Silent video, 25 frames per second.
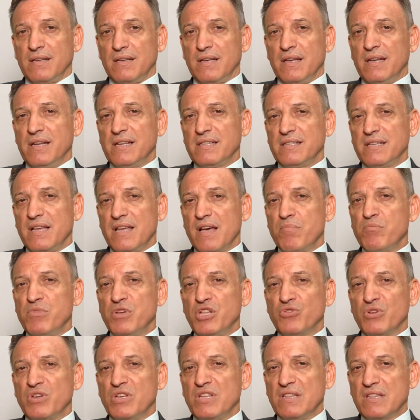En ese
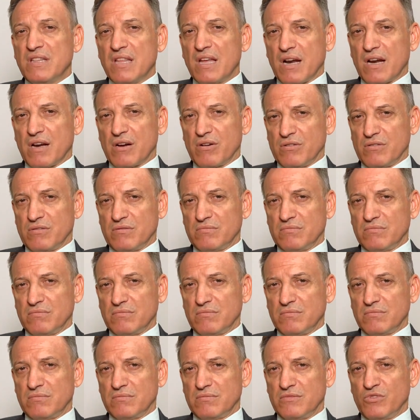ámbito interno,
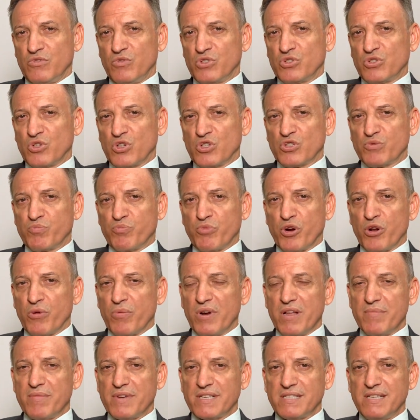nuestros
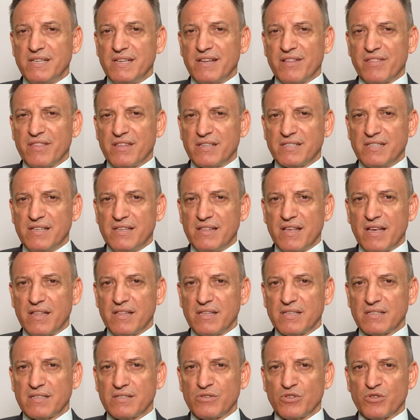problemas y
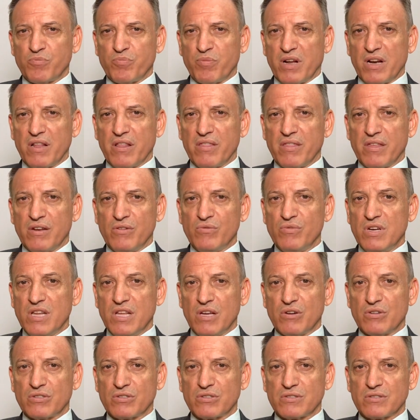necesidades nos parecen
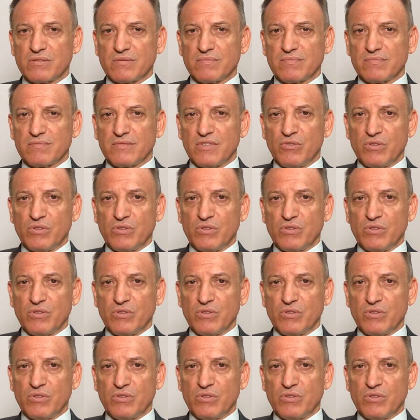únicos,